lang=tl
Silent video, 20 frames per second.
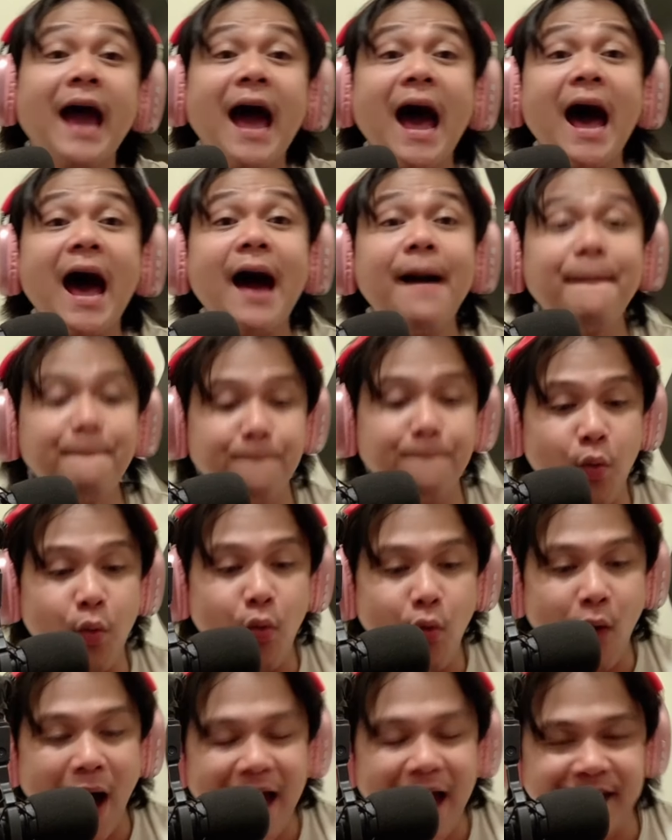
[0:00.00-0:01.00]
ang
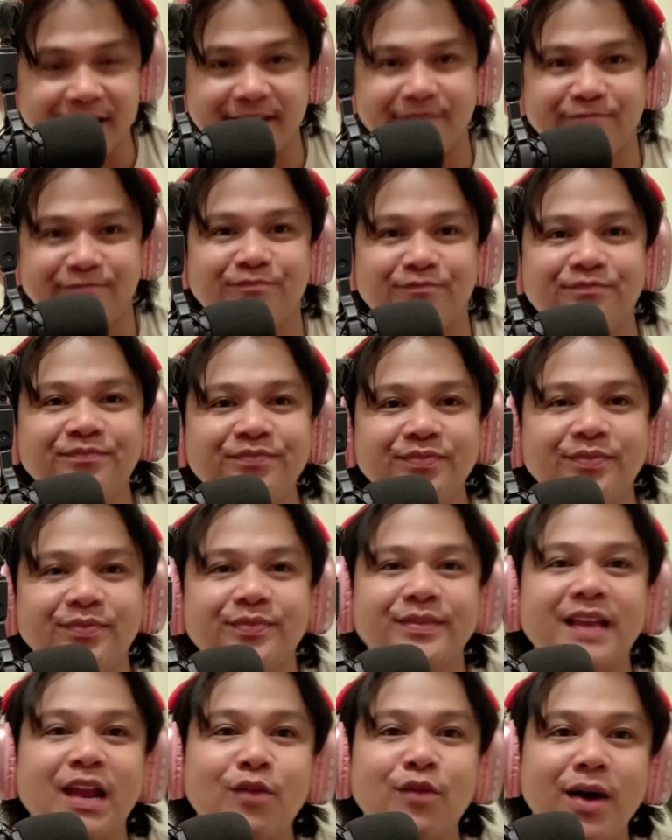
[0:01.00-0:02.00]
buwan. Hmm?
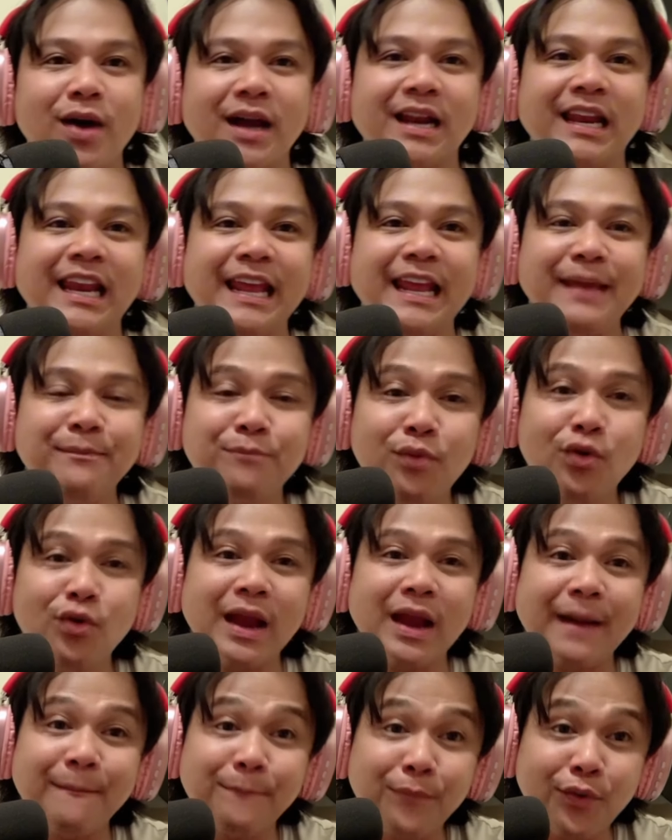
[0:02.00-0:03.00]
Dalawang libo
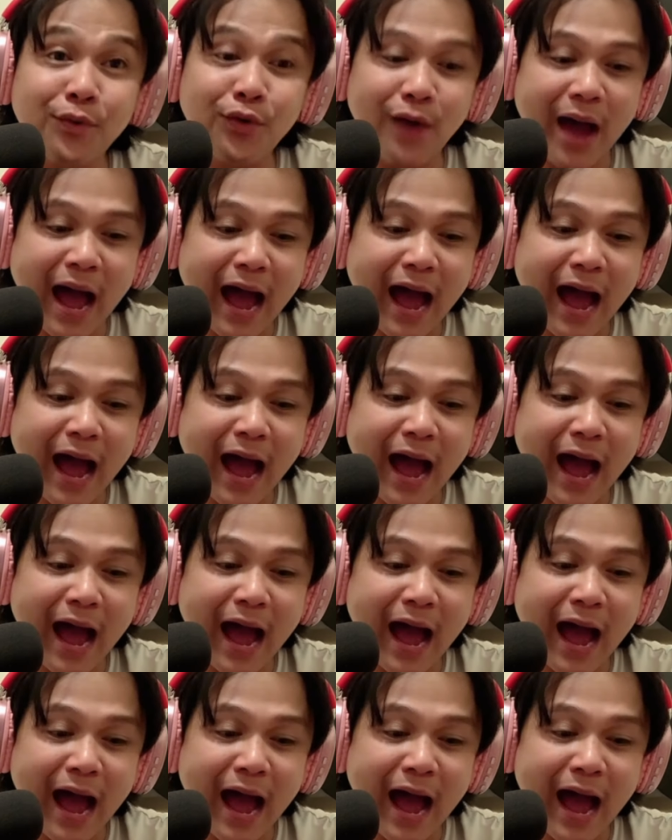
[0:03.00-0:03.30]
lang po